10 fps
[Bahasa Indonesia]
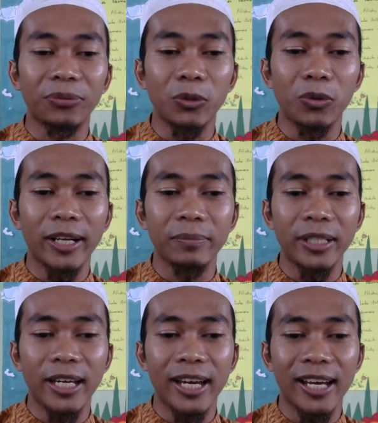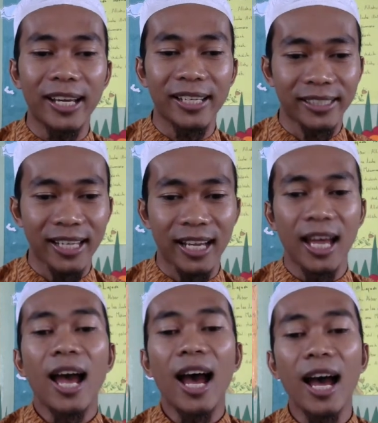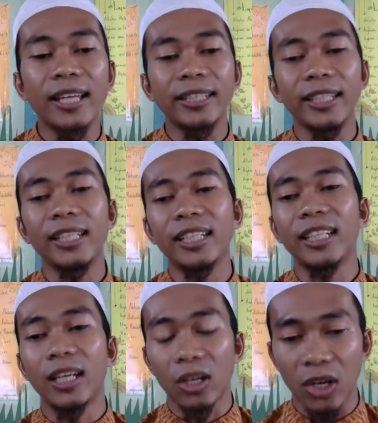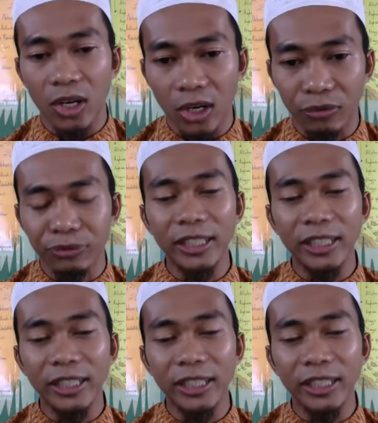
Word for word: Luar biasa. hadhi rof.